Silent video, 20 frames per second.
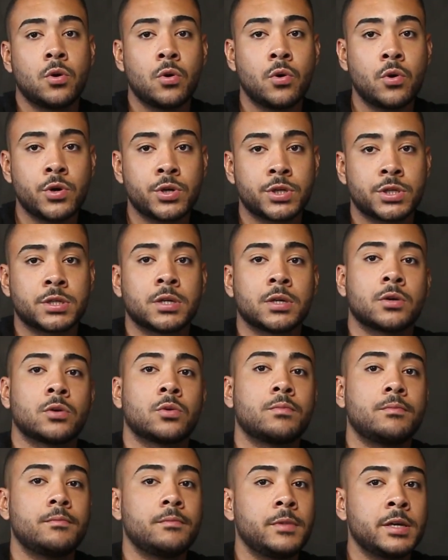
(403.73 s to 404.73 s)
Hoje,
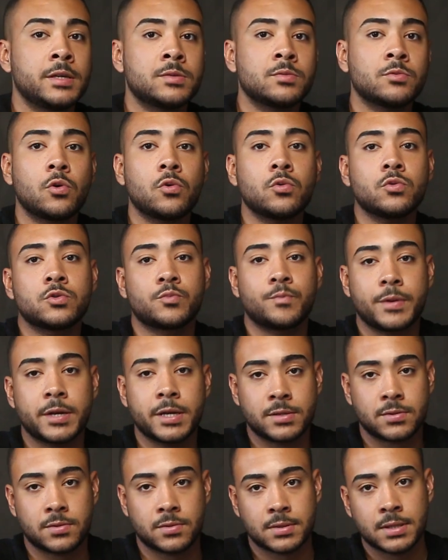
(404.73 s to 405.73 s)
mesmo com os
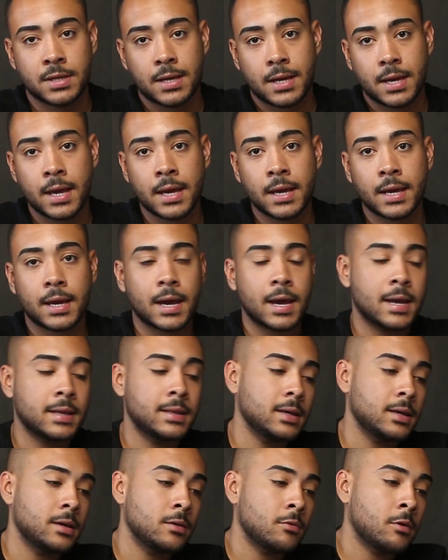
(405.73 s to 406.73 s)
preços em
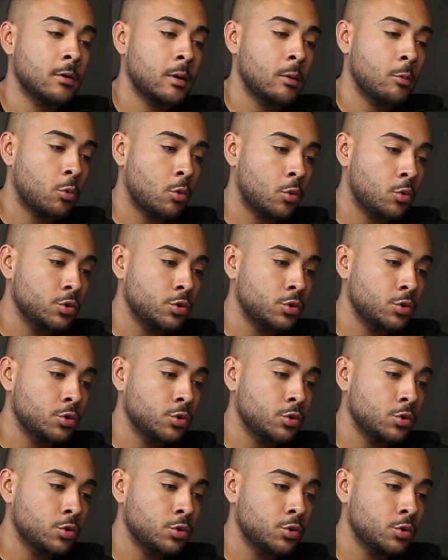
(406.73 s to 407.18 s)
queda, eu